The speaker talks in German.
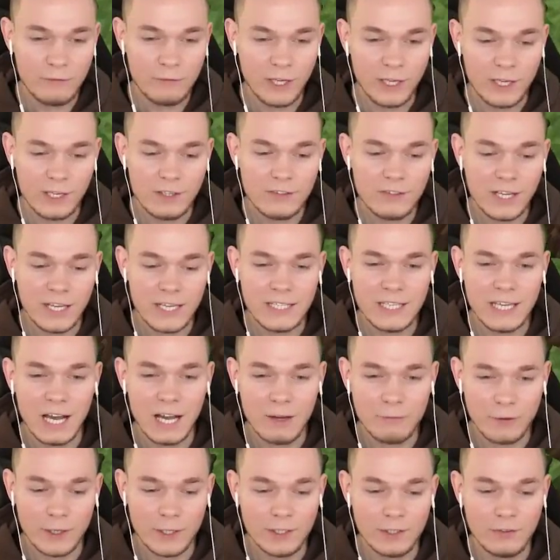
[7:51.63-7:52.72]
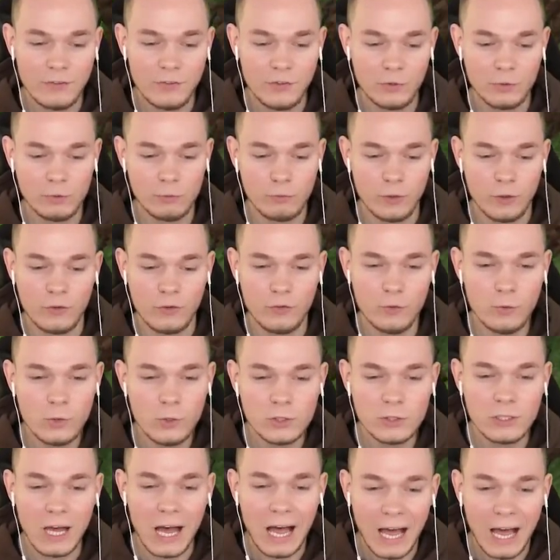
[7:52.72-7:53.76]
wir in der Java-Edition versuchen,